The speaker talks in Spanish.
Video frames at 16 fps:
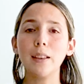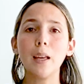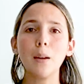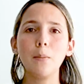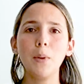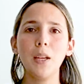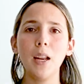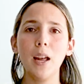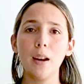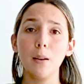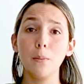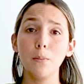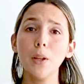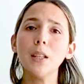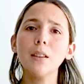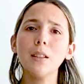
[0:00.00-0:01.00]
terminar
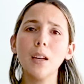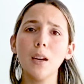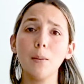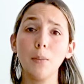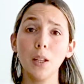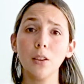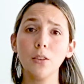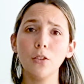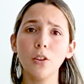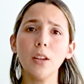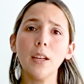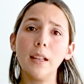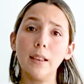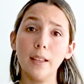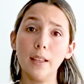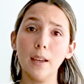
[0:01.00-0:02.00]
mi entrenamiento en
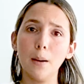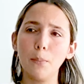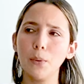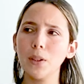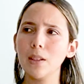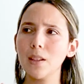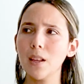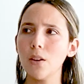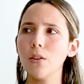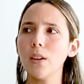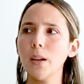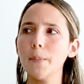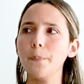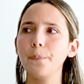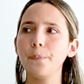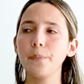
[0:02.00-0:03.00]
el día, porque es algo
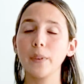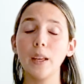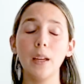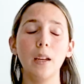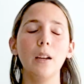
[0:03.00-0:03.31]
que